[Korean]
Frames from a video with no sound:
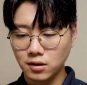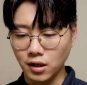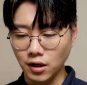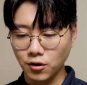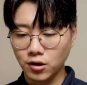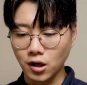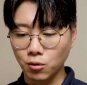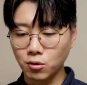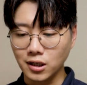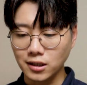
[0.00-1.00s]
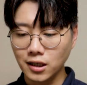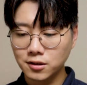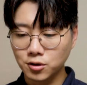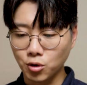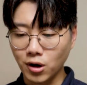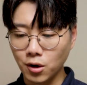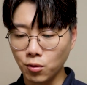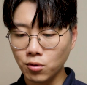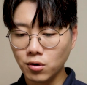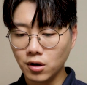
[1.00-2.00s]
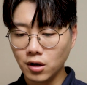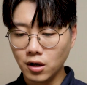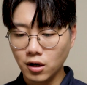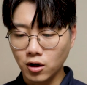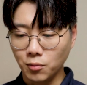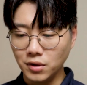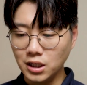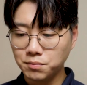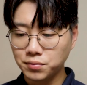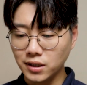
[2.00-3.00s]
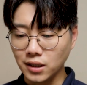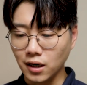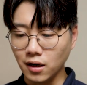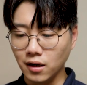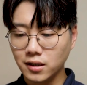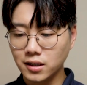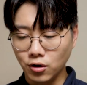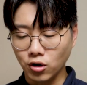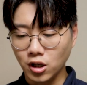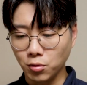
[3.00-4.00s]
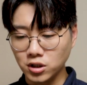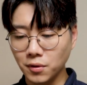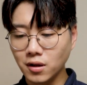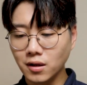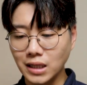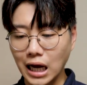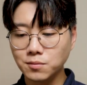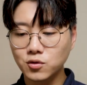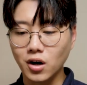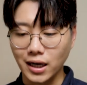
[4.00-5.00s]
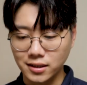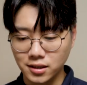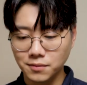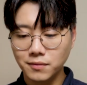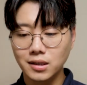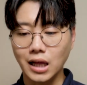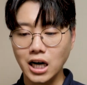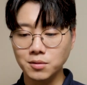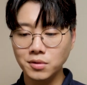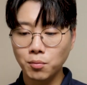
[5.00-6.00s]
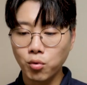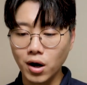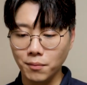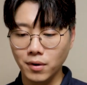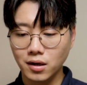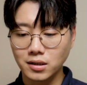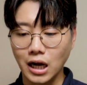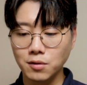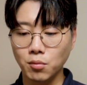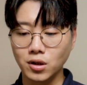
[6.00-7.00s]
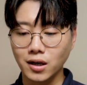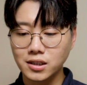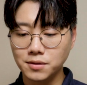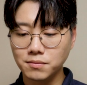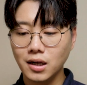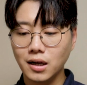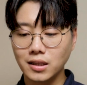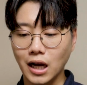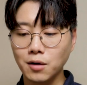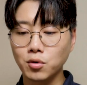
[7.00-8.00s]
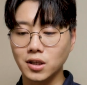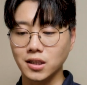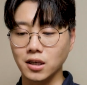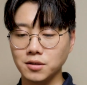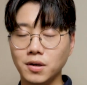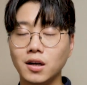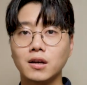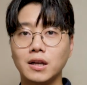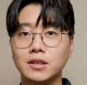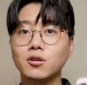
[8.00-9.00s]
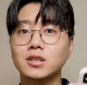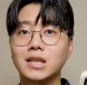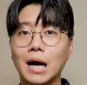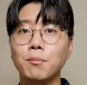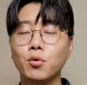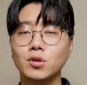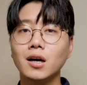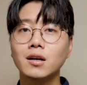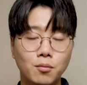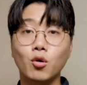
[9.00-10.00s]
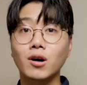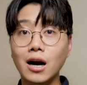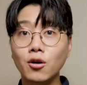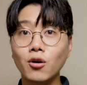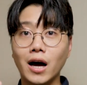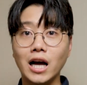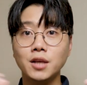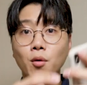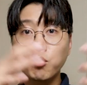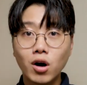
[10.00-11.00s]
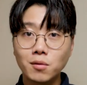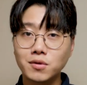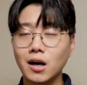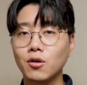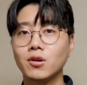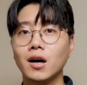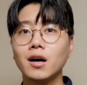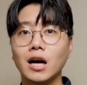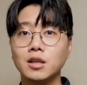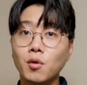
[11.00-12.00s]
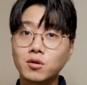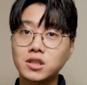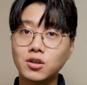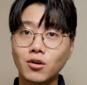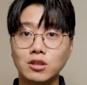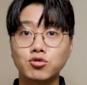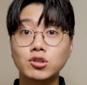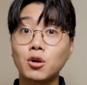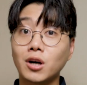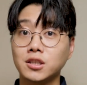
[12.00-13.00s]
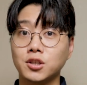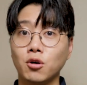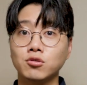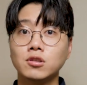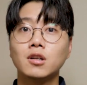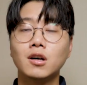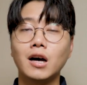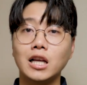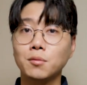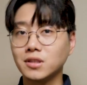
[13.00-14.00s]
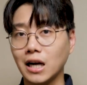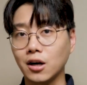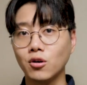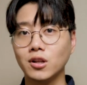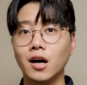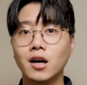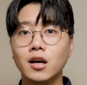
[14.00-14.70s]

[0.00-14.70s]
네, 이렇게 하고 그냥 텍스트로 하고, 그럼 if에다가 여기 보시면 다음과 같은, 다음을 포함, 다음보다 큼, 다음보다 작음, 그래서 그 값보다 뭐 같거나 아니면 포함을 하거나 아니면 크거나, 숫자로 같은 경우는 아니면 작거나,